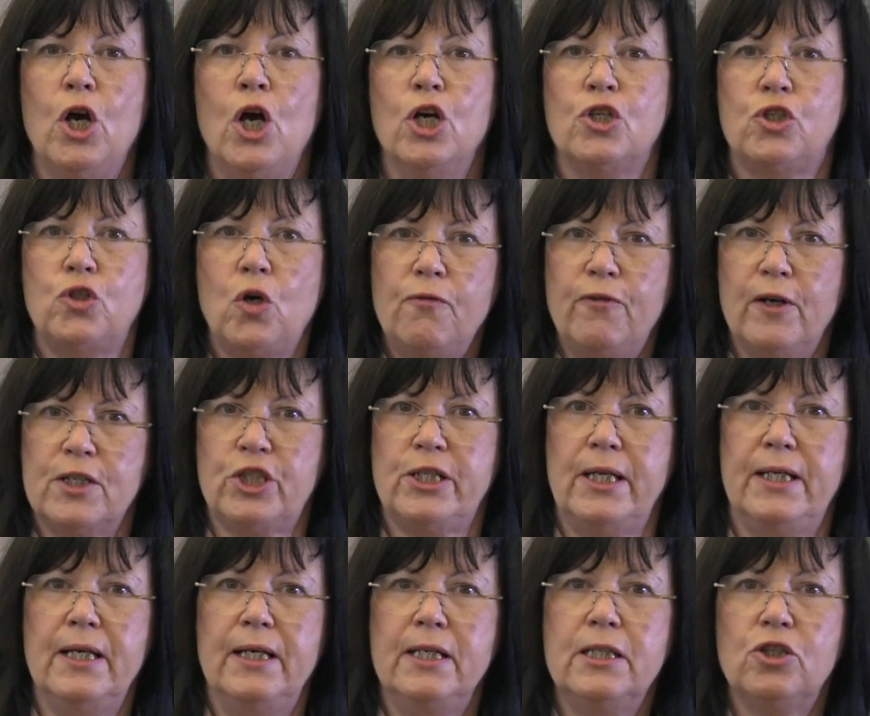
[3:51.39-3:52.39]
So
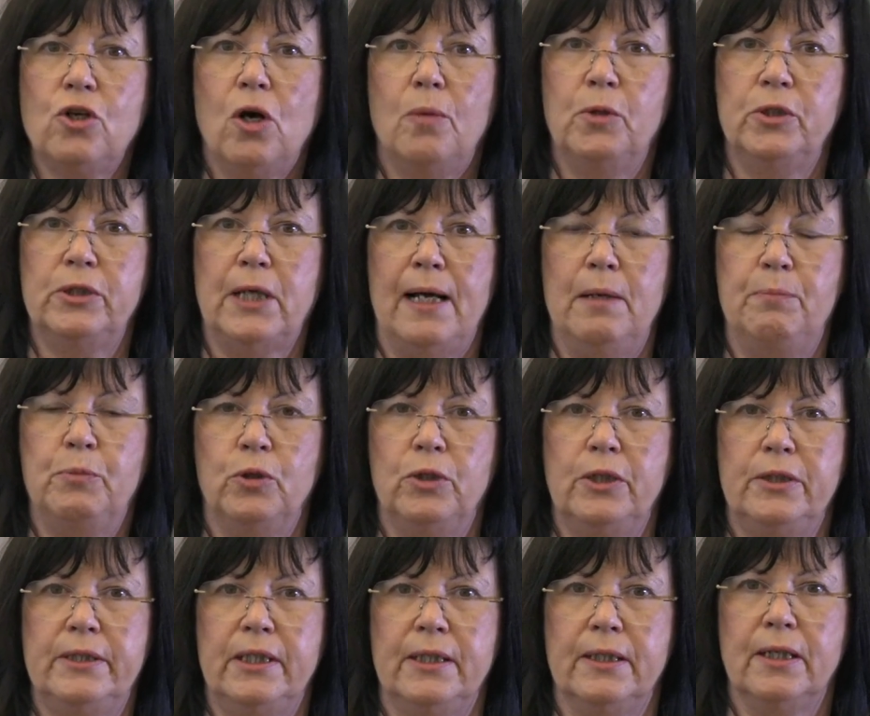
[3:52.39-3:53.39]
verstehe ich
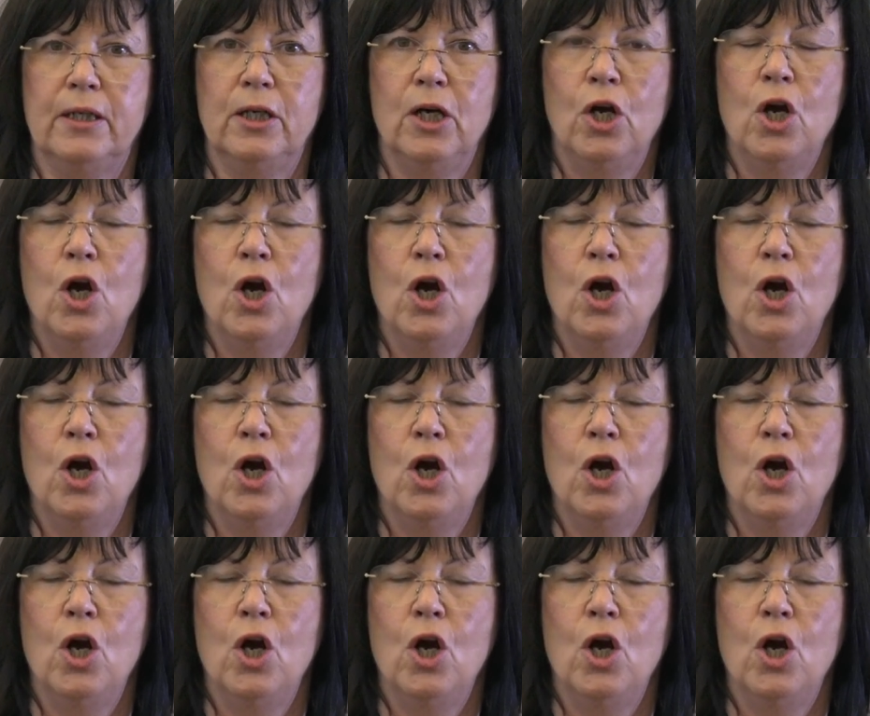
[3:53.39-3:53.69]
Kommunalpolitik.